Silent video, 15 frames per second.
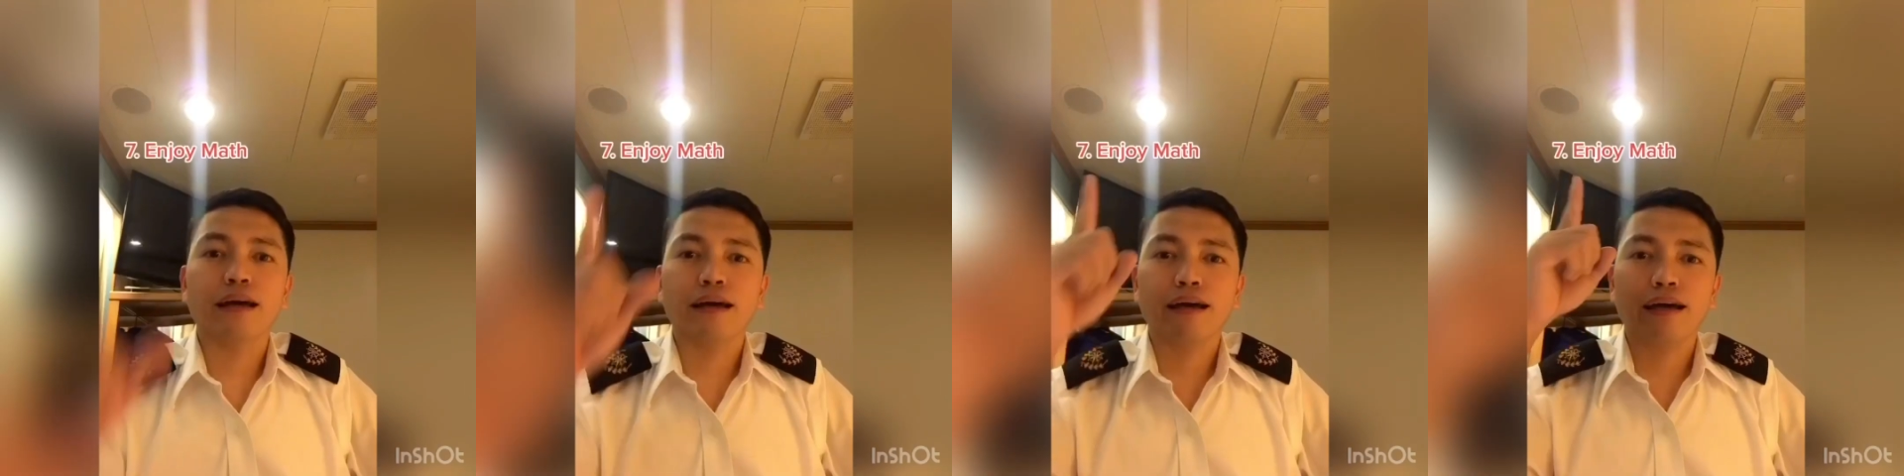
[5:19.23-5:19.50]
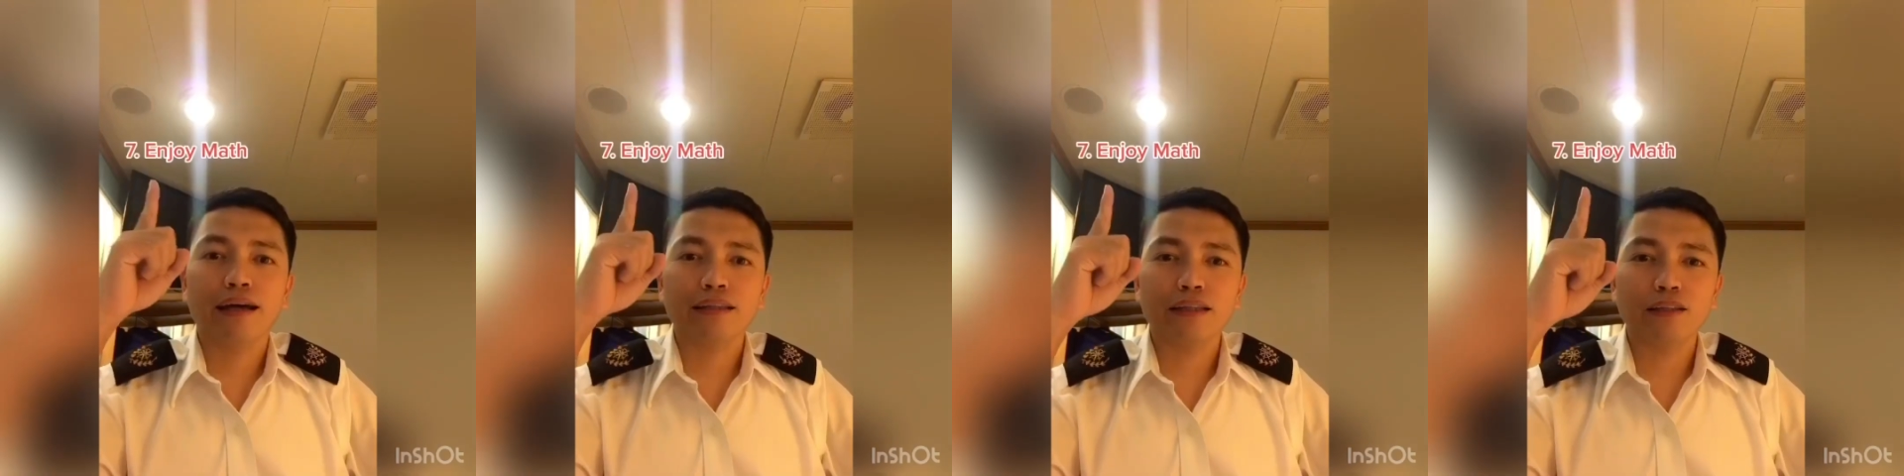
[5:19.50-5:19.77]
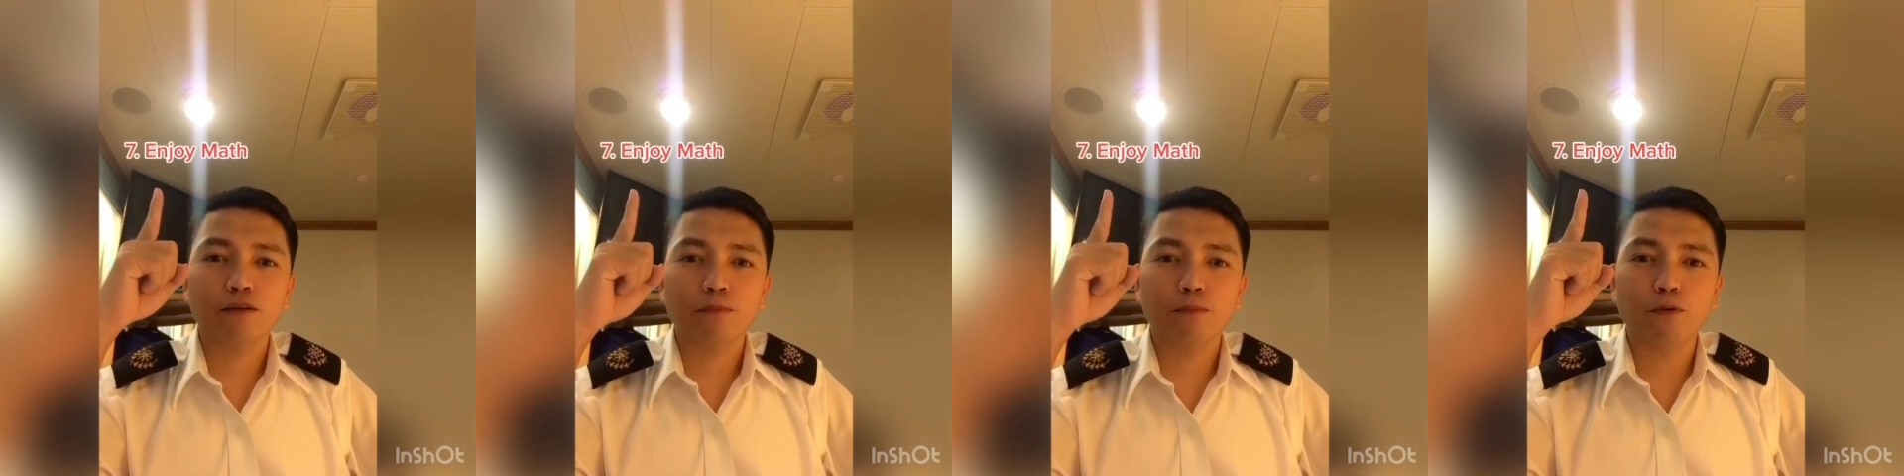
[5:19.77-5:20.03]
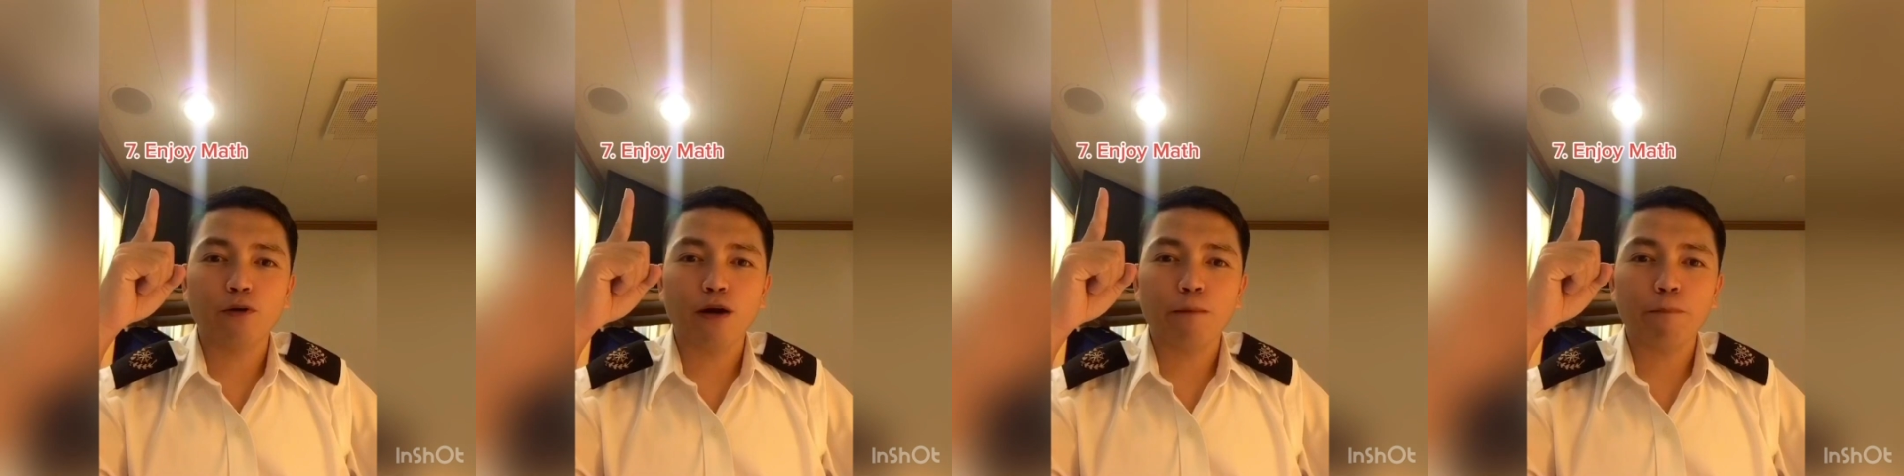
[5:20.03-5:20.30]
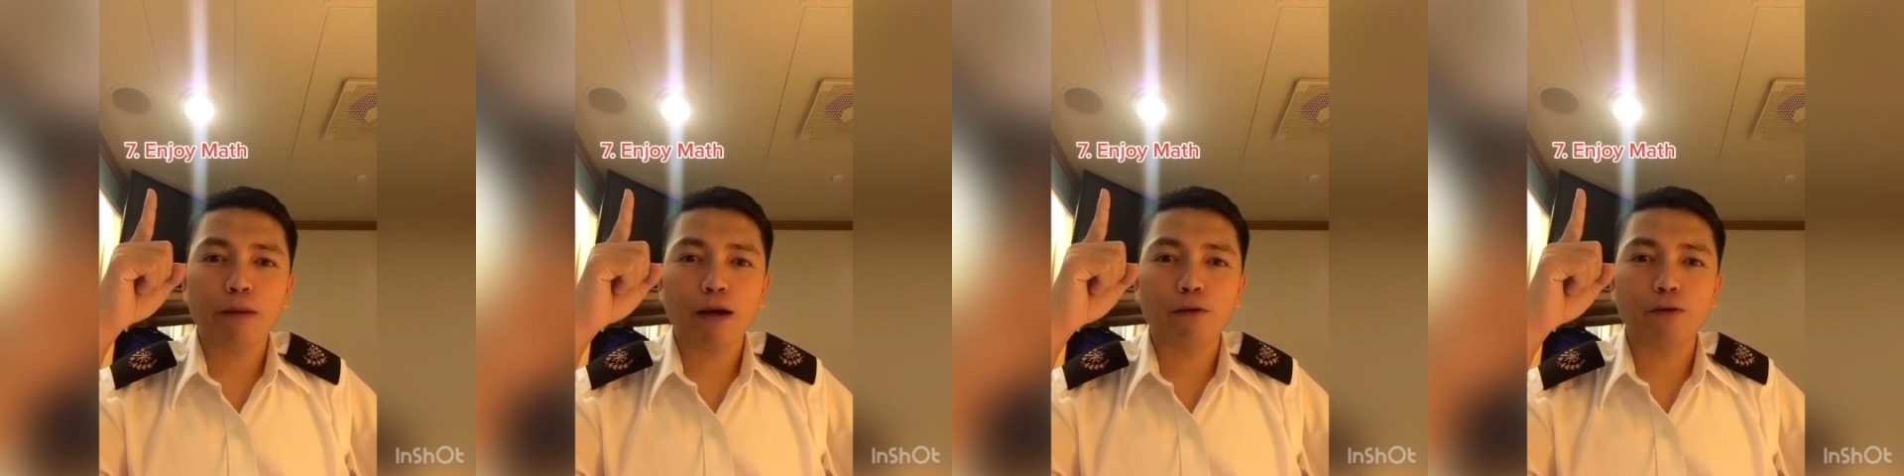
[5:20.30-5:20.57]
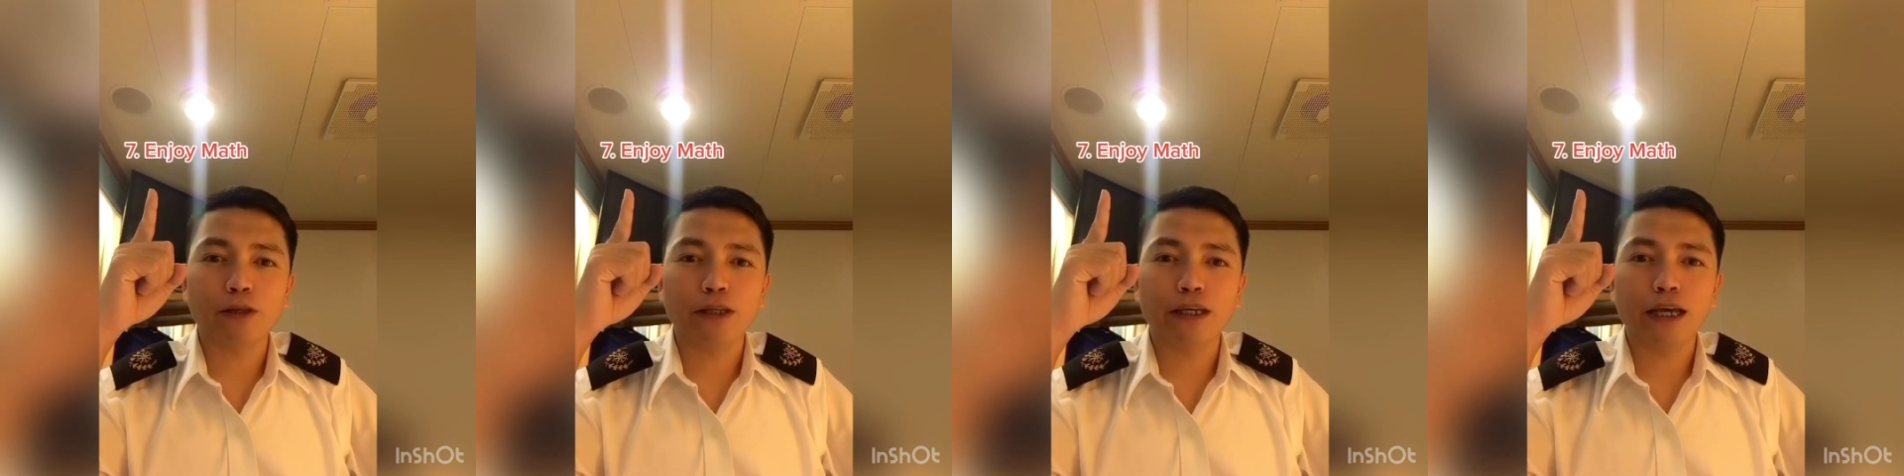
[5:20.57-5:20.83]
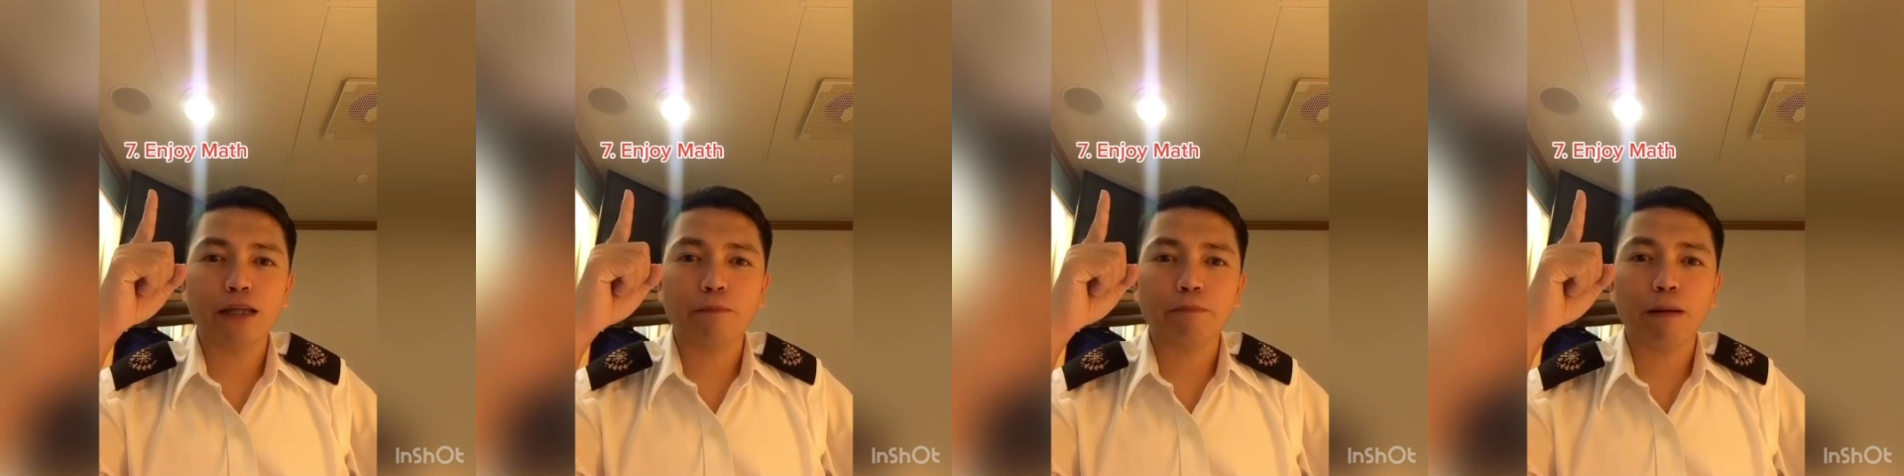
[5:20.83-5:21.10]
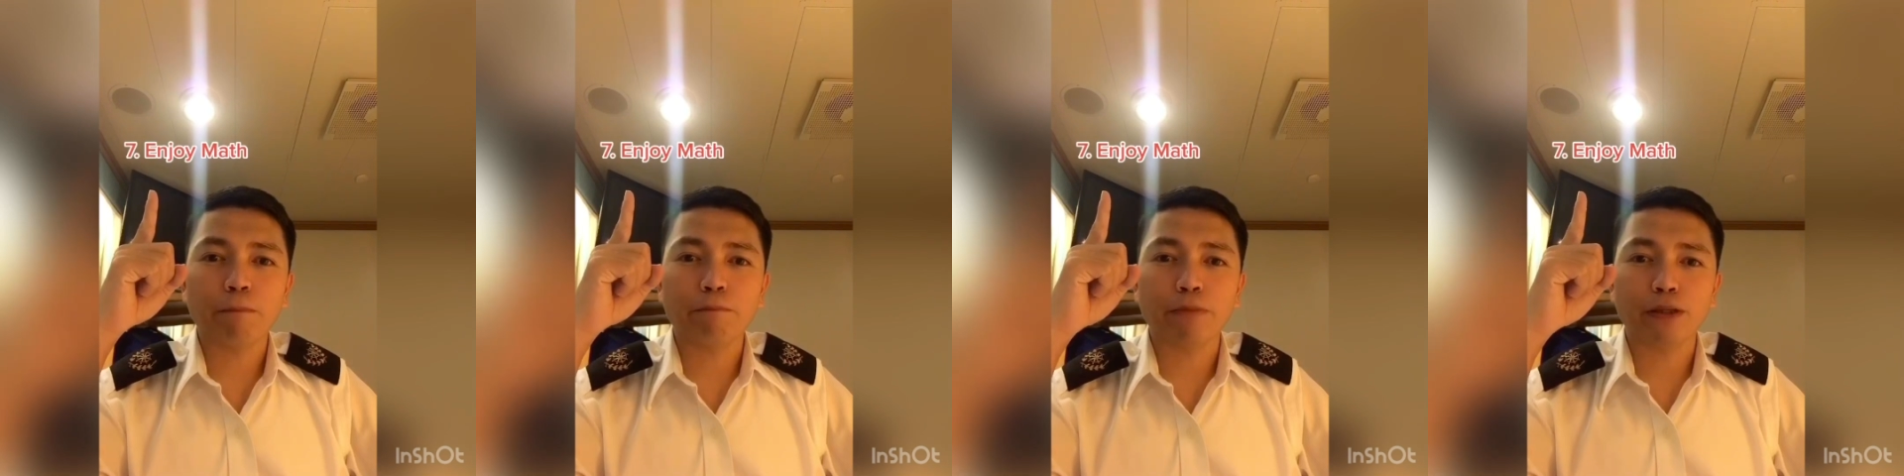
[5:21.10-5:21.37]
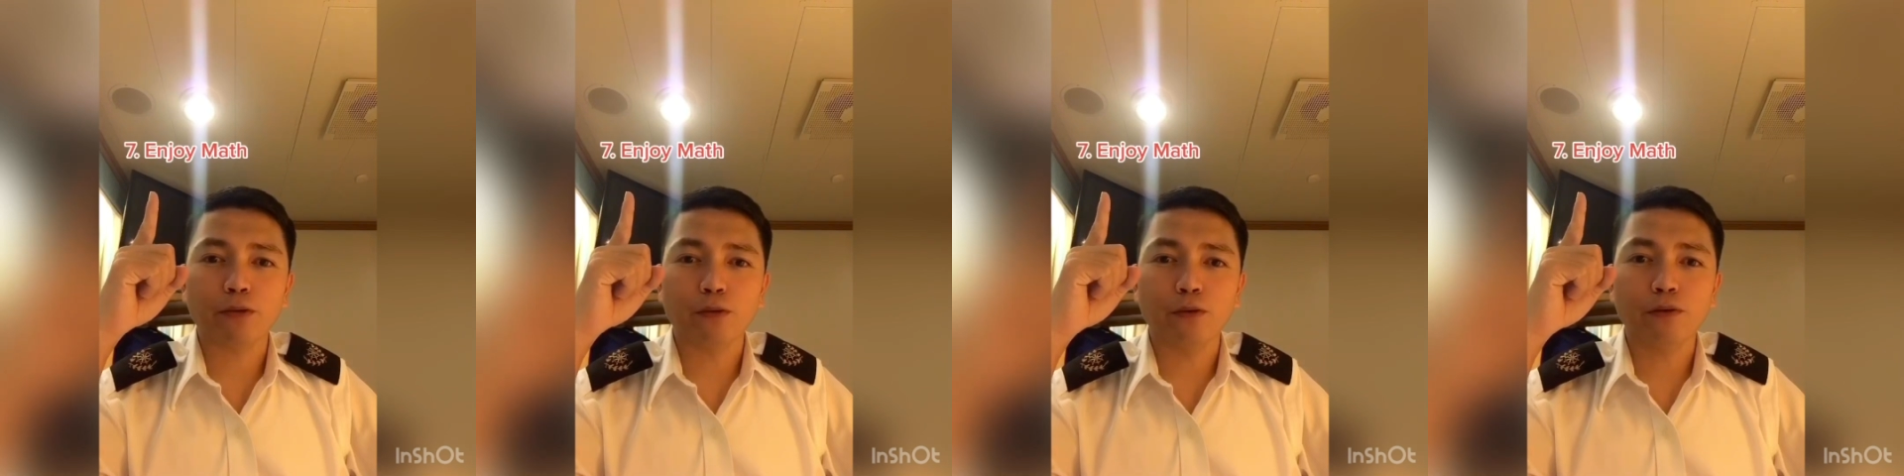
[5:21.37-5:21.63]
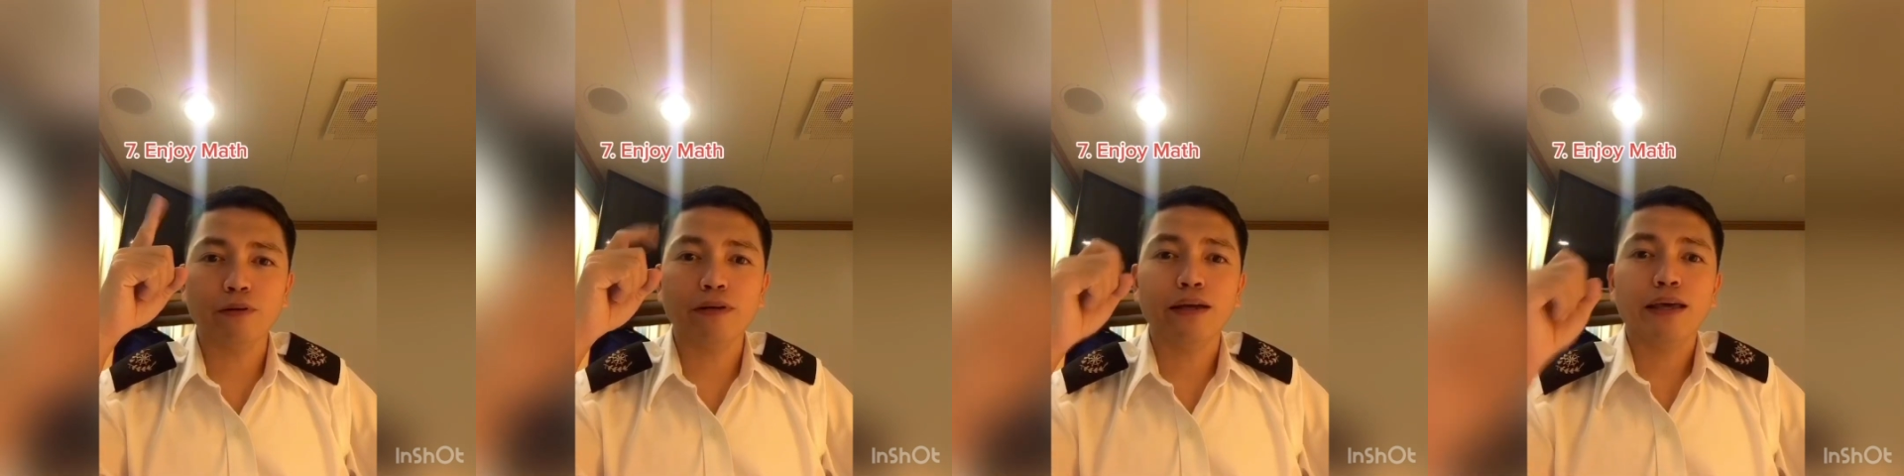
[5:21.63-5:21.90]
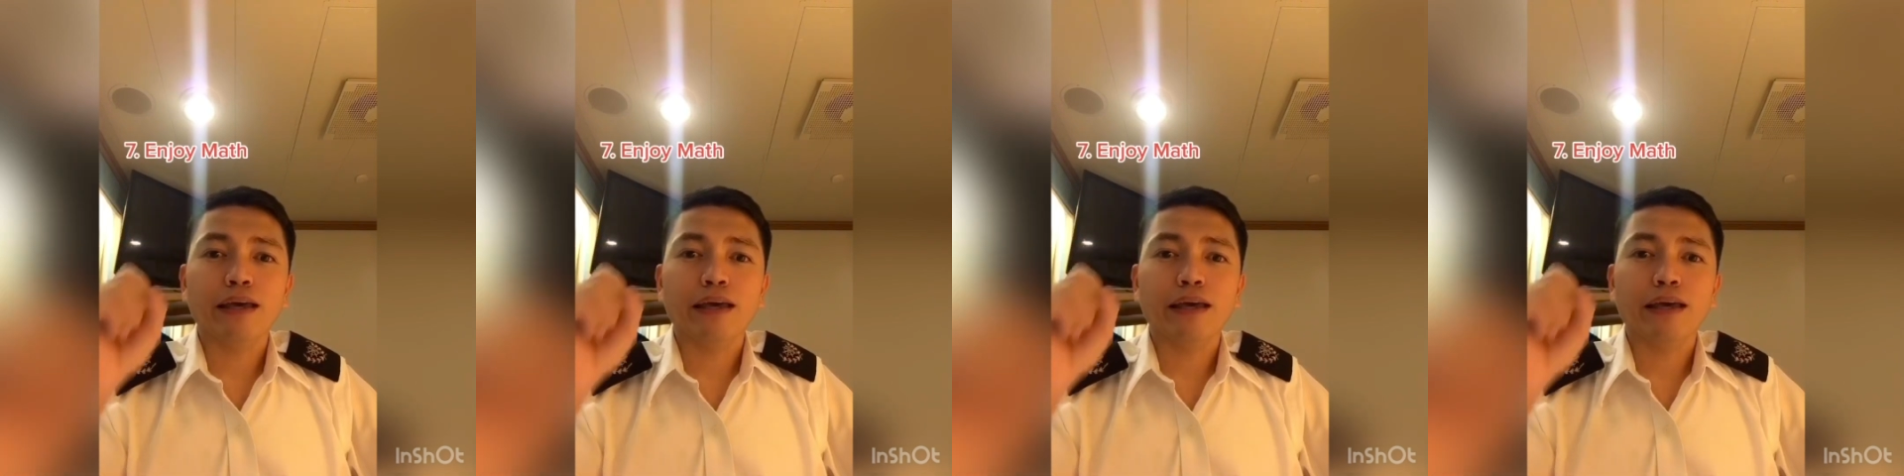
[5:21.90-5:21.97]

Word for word: At ito po ang panghuli at pampitong